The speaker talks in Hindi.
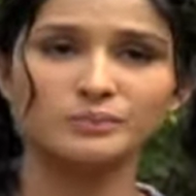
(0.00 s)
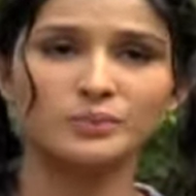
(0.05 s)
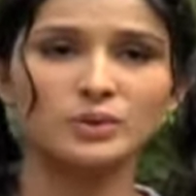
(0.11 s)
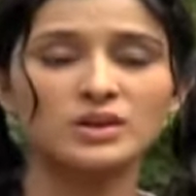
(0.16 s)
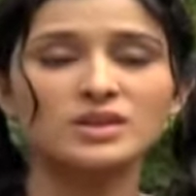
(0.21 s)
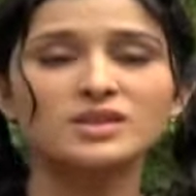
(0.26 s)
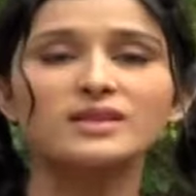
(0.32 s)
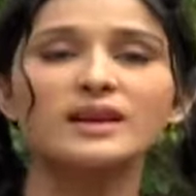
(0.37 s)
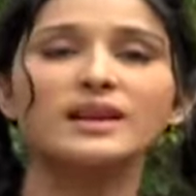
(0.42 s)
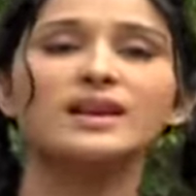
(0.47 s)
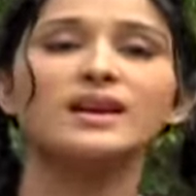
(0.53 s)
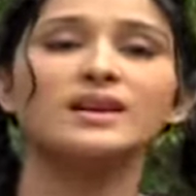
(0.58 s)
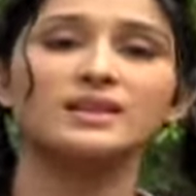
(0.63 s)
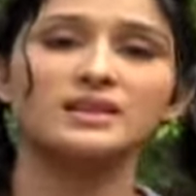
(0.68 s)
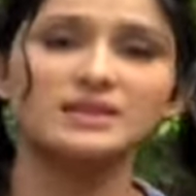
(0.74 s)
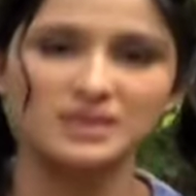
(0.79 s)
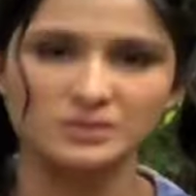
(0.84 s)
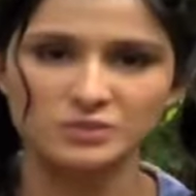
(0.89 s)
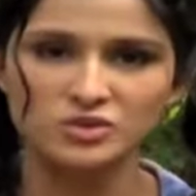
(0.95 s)
पुलिस वाले
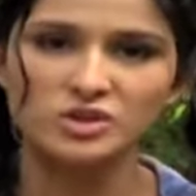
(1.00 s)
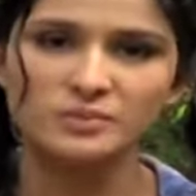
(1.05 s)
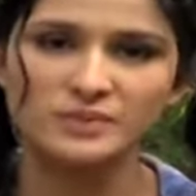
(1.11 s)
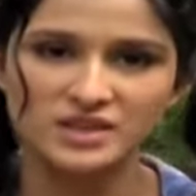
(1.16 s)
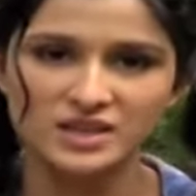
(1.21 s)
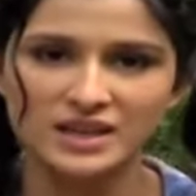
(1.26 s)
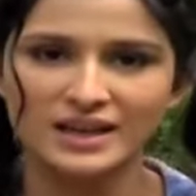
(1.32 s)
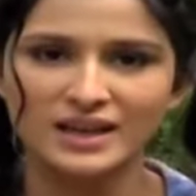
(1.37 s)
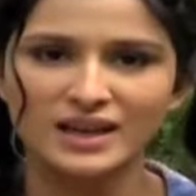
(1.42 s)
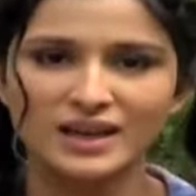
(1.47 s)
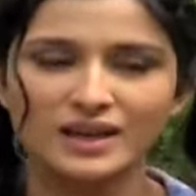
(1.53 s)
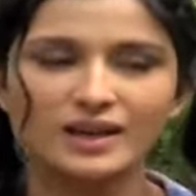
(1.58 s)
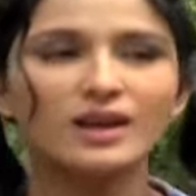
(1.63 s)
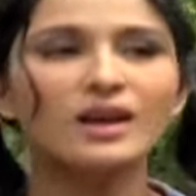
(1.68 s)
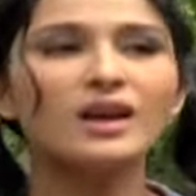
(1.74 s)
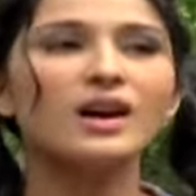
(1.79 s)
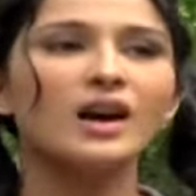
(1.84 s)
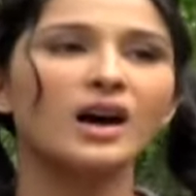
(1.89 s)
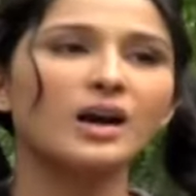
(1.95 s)
अंकल से मुझे बचाया है
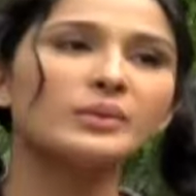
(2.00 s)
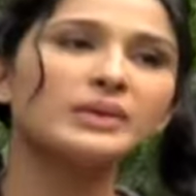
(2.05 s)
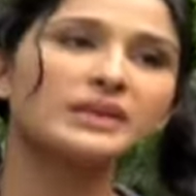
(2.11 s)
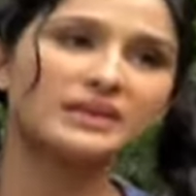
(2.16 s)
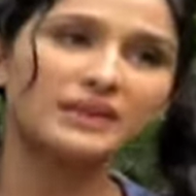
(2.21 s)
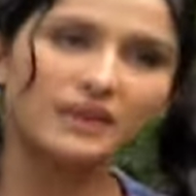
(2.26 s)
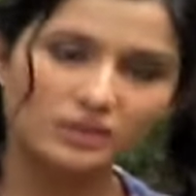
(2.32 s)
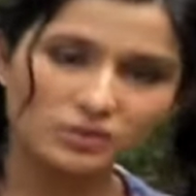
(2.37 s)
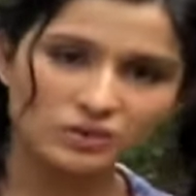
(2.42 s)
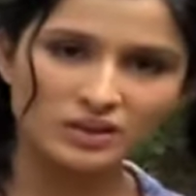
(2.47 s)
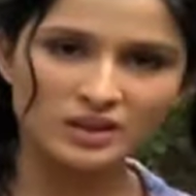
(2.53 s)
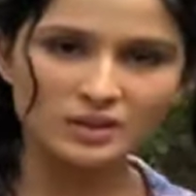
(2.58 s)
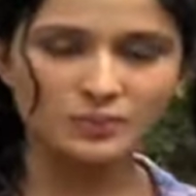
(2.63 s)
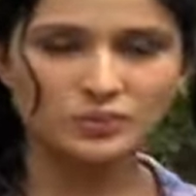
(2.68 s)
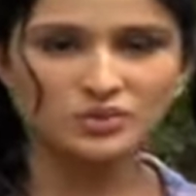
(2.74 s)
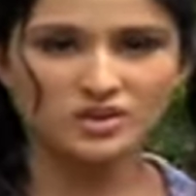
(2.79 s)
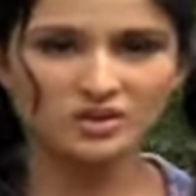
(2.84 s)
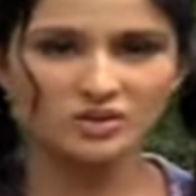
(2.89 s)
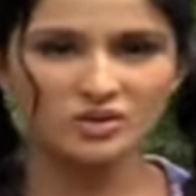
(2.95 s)
अब इतना तो नहीं
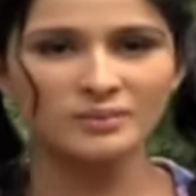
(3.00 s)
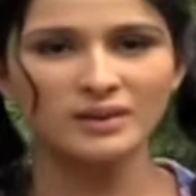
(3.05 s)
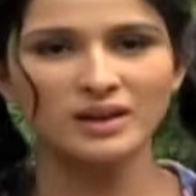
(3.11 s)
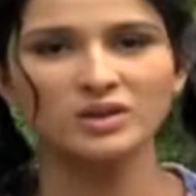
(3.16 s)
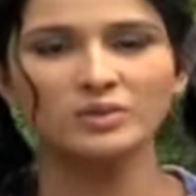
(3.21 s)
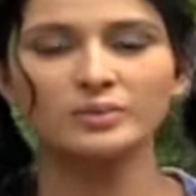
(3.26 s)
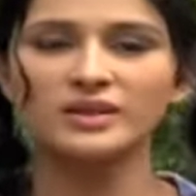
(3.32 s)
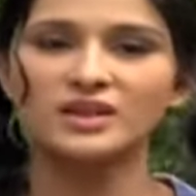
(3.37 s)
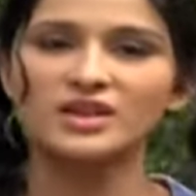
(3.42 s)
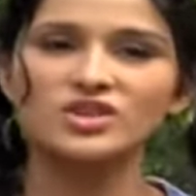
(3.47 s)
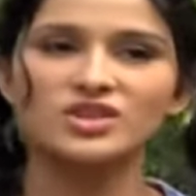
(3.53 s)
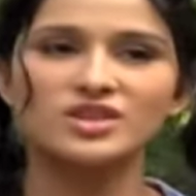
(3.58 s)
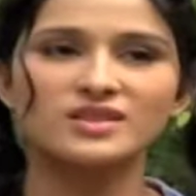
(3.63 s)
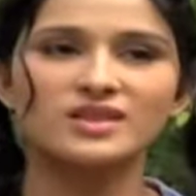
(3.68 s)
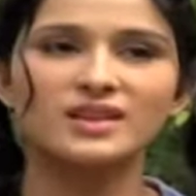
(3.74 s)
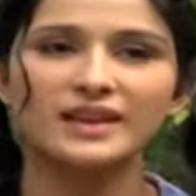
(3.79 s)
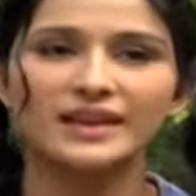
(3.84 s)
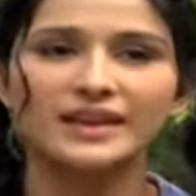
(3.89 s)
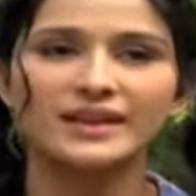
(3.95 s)
पूजा को मालूम है ना
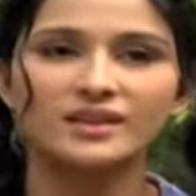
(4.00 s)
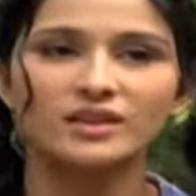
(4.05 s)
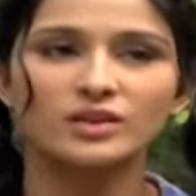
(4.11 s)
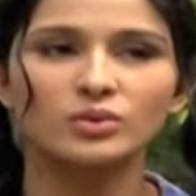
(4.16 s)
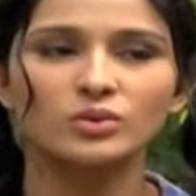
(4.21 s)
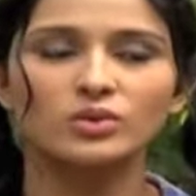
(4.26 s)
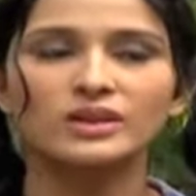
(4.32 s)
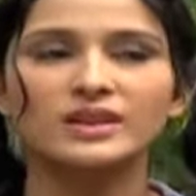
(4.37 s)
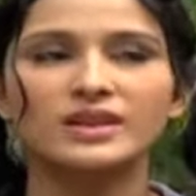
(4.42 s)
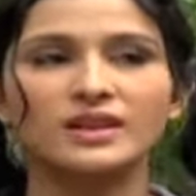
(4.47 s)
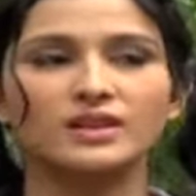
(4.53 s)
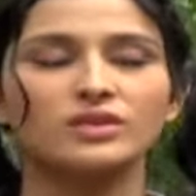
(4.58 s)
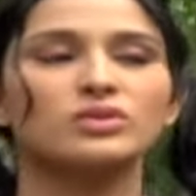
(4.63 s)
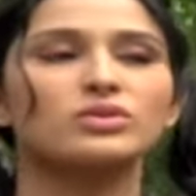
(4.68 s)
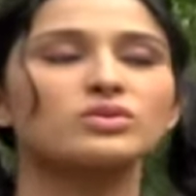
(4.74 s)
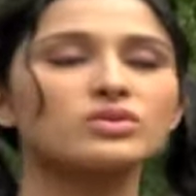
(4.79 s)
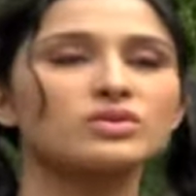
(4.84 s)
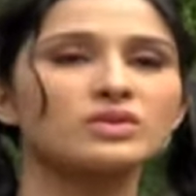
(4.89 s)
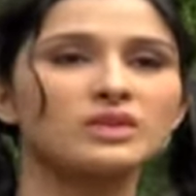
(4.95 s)
शीज़ अ एट ईयर ओल्ड किड
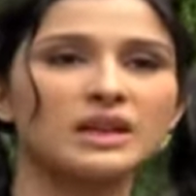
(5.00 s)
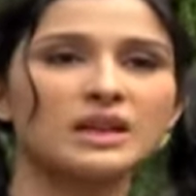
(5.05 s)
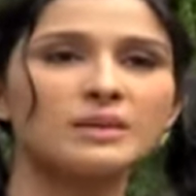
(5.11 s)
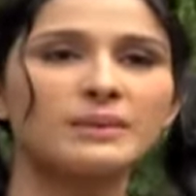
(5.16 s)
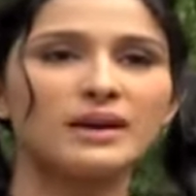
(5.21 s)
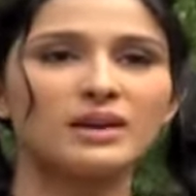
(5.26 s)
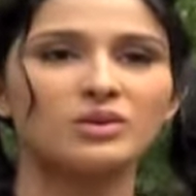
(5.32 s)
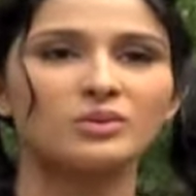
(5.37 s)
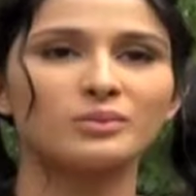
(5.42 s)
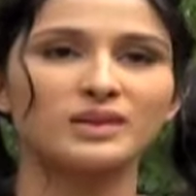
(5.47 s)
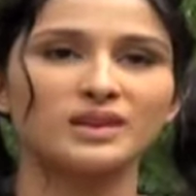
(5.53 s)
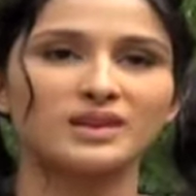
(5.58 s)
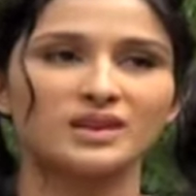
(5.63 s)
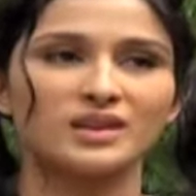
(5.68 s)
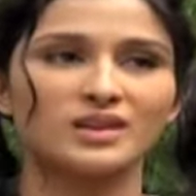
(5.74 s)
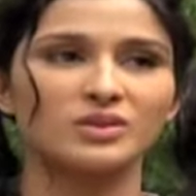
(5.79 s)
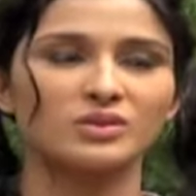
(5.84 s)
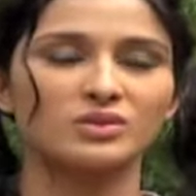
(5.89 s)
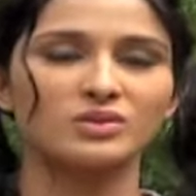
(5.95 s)
तो उसको नहीं मालूम है
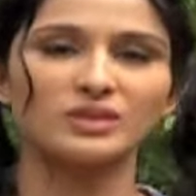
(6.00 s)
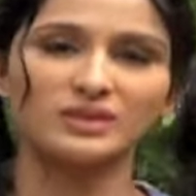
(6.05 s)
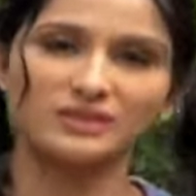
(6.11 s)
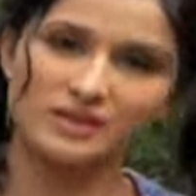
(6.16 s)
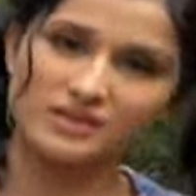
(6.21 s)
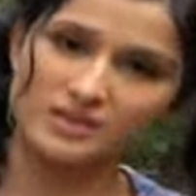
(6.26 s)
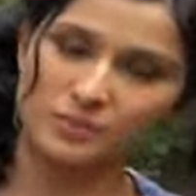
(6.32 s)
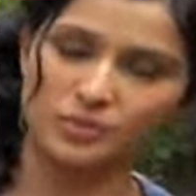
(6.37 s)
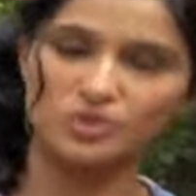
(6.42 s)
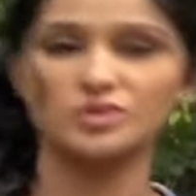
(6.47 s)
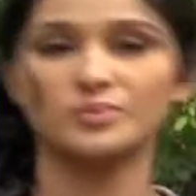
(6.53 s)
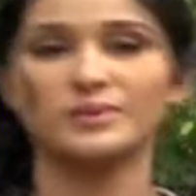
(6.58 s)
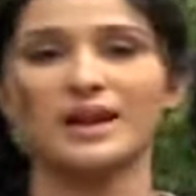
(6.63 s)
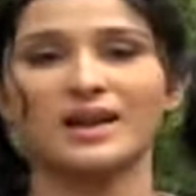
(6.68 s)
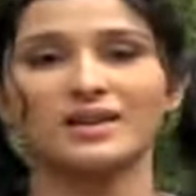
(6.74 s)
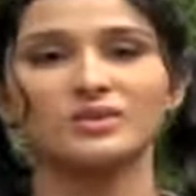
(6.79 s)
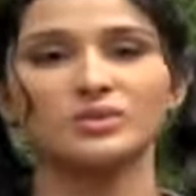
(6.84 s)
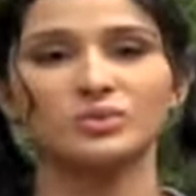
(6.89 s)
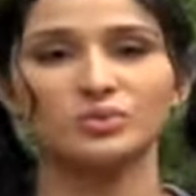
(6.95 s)
कि यू नो इतना सब कुछ
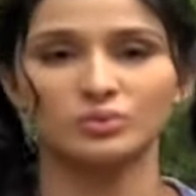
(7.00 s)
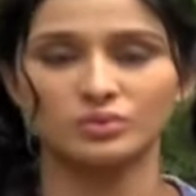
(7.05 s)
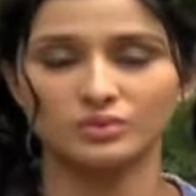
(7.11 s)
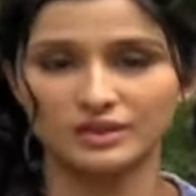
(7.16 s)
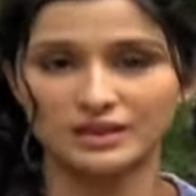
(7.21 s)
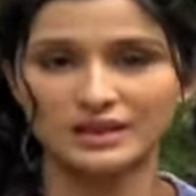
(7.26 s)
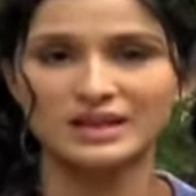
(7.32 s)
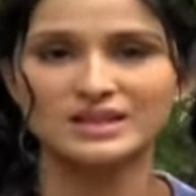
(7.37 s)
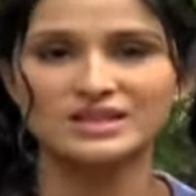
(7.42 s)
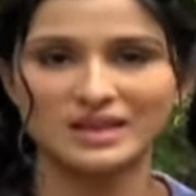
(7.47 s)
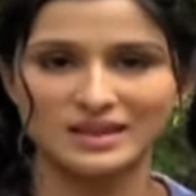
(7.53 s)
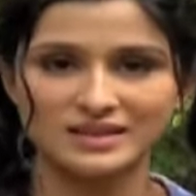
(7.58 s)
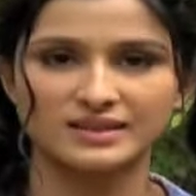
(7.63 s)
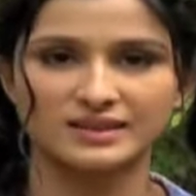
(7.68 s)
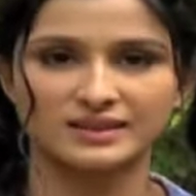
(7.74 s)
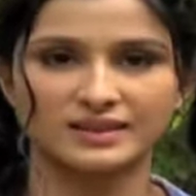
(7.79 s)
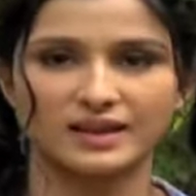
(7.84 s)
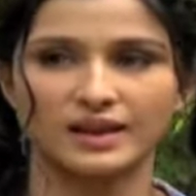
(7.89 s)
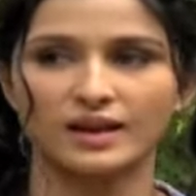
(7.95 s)
प्लान किया जा
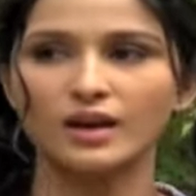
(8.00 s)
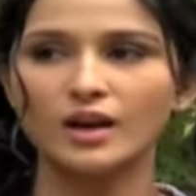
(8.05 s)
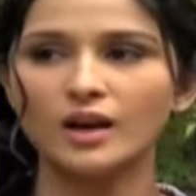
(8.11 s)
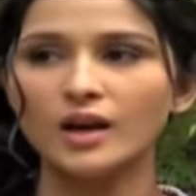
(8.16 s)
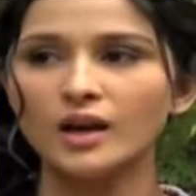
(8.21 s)
सकता है